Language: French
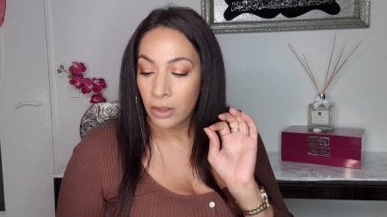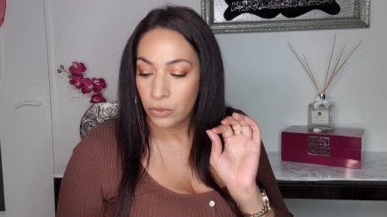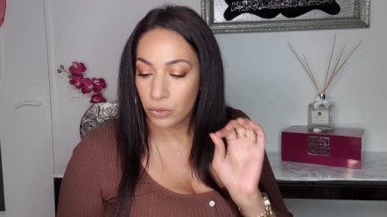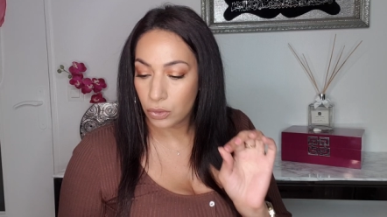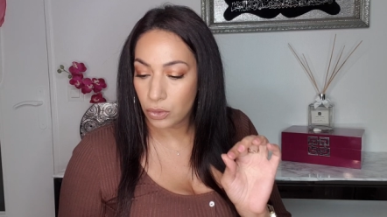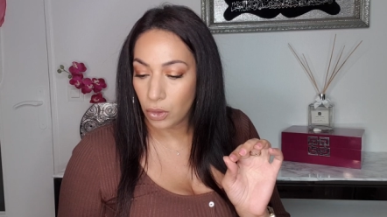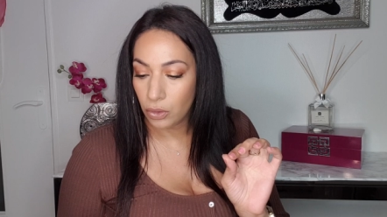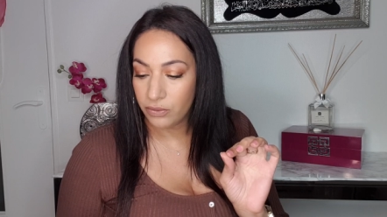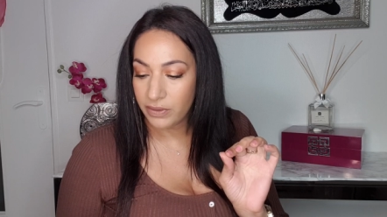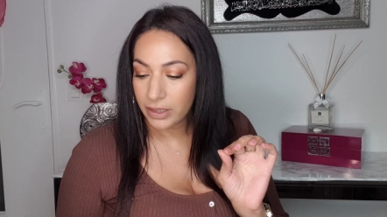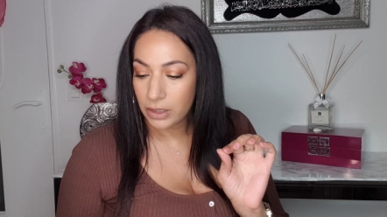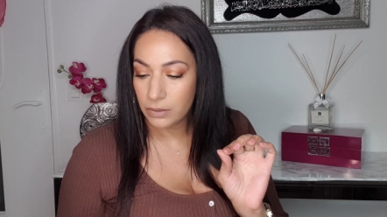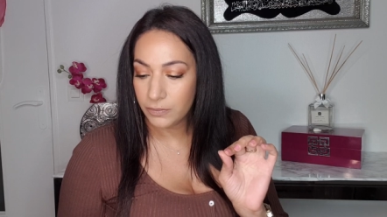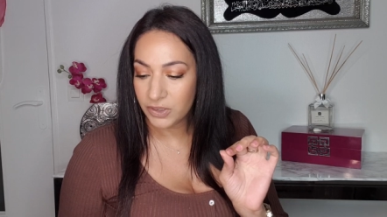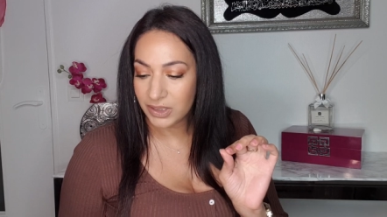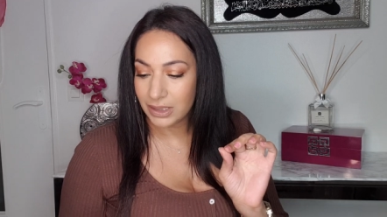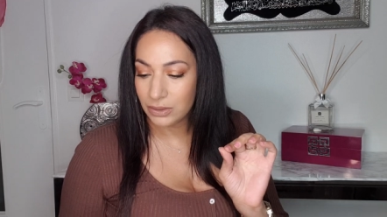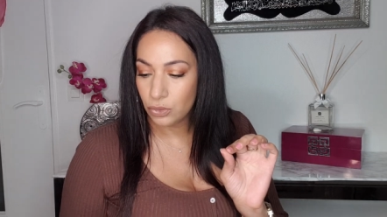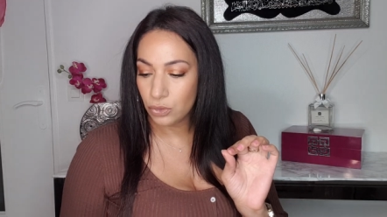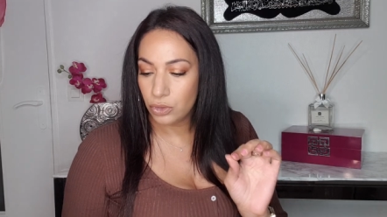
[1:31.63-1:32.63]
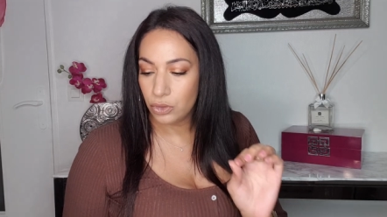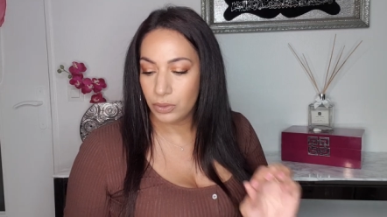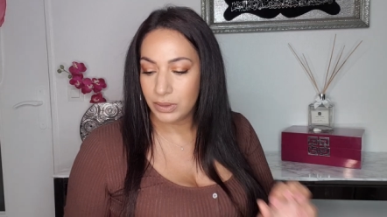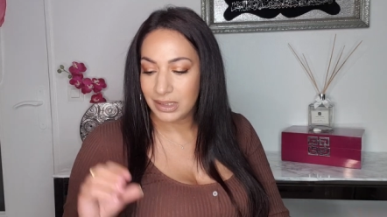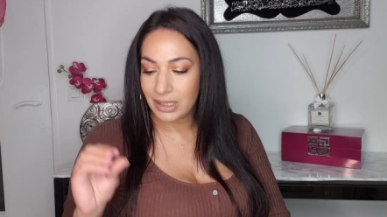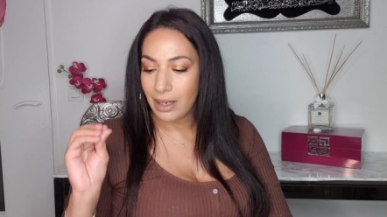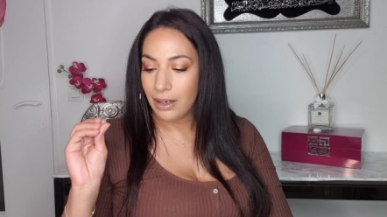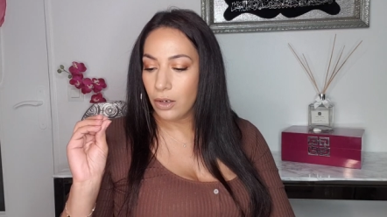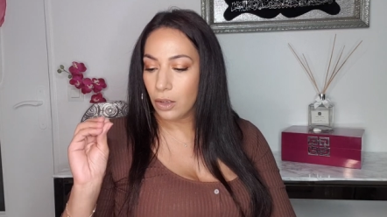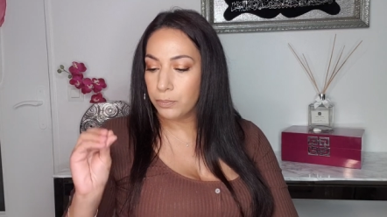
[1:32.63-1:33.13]
Donc, on va commencer tout de
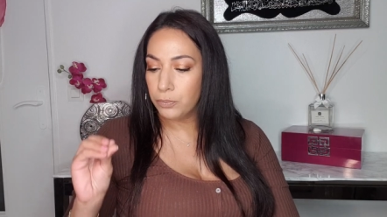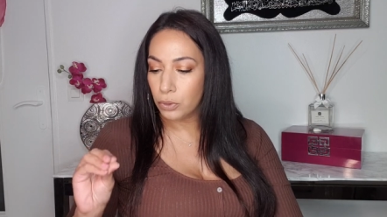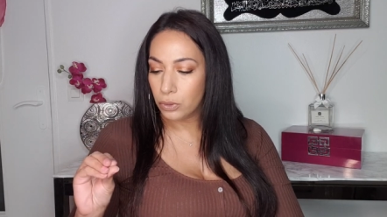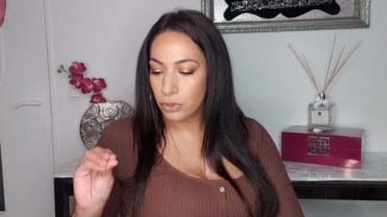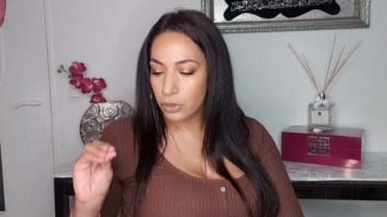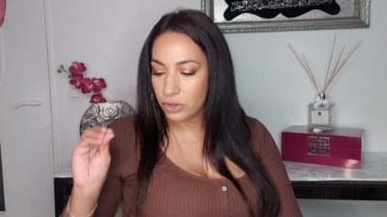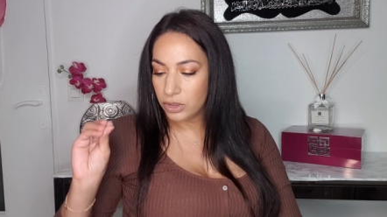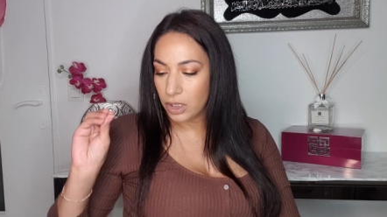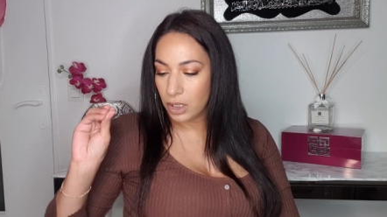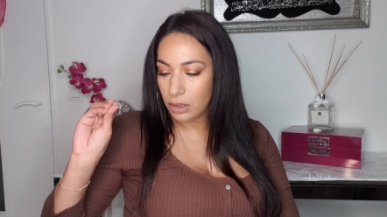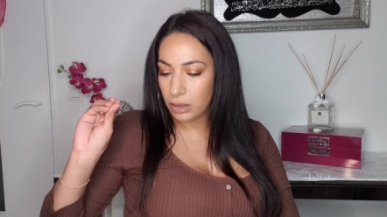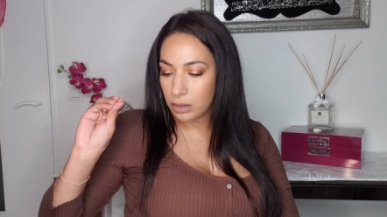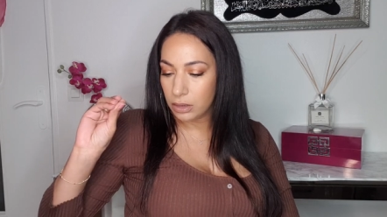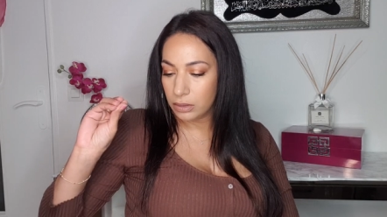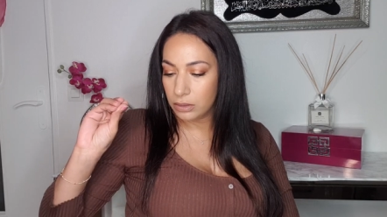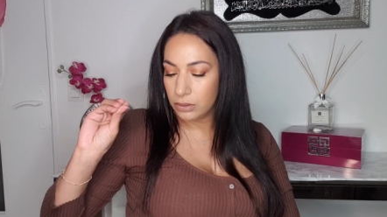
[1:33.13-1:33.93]
suite. Alors, pour le corps,